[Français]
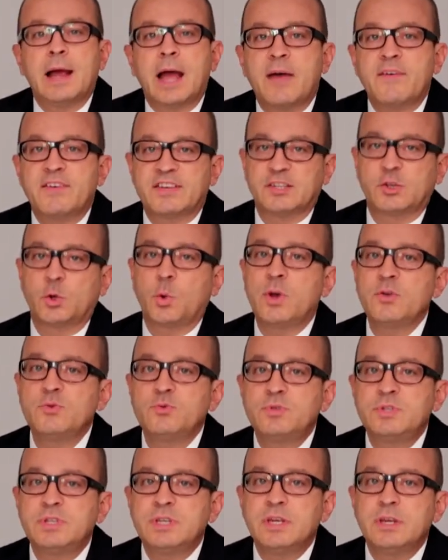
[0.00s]
Avec les trois
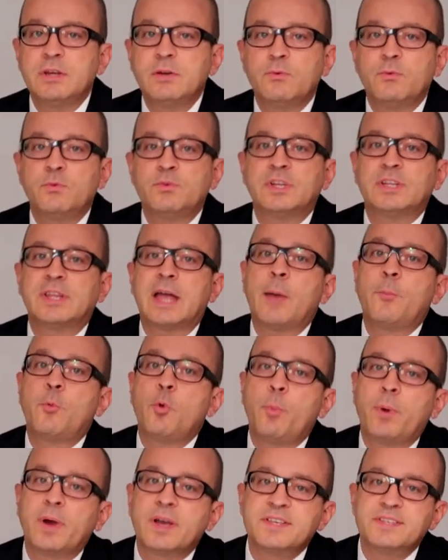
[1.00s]
outils, vous êtes à
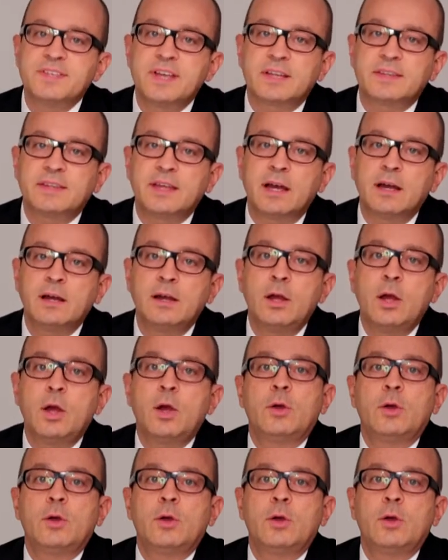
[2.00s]
peu près certain